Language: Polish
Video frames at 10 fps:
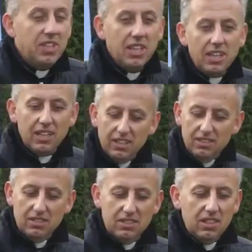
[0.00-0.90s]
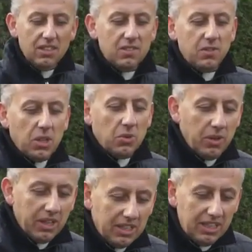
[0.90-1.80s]
wiele
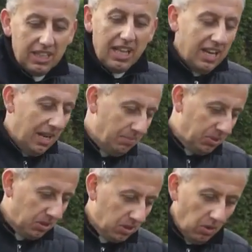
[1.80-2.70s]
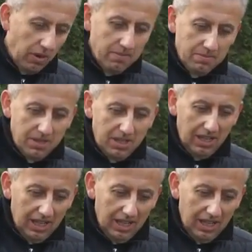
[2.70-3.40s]
niezwykłych, najlepszych gołębi